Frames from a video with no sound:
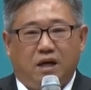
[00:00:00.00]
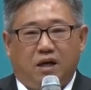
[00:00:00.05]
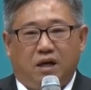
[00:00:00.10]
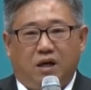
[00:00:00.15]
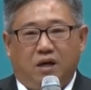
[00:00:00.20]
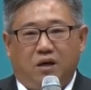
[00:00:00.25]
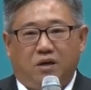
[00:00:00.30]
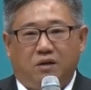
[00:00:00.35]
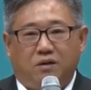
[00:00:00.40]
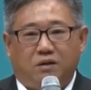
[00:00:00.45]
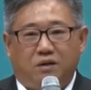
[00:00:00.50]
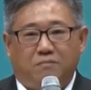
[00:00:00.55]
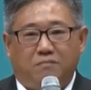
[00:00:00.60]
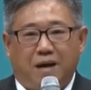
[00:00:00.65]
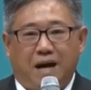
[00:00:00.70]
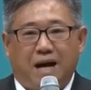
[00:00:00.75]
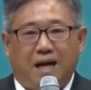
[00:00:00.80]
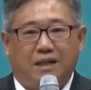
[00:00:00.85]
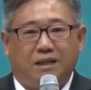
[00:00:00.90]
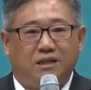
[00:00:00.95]
어,
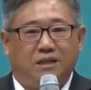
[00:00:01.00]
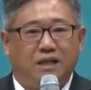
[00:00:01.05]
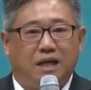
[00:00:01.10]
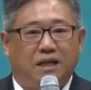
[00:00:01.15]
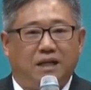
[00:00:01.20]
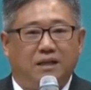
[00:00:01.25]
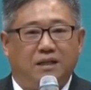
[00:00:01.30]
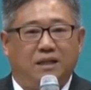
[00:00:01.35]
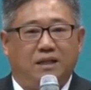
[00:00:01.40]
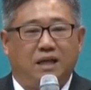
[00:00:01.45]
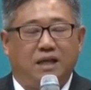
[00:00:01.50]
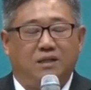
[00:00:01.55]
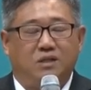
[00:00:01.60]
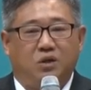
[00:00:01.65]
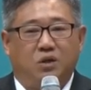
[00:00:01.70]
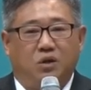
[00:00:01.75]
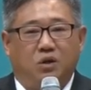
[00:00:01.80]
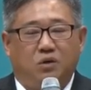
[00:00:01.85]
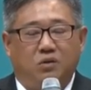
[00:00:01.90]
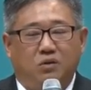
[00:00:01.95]
많은
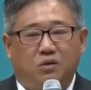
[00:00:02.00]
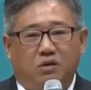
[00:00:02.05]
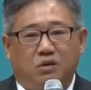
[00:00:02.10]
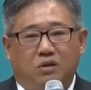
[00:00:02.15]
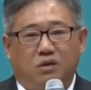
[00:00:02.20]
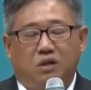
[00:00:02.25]
하나님께서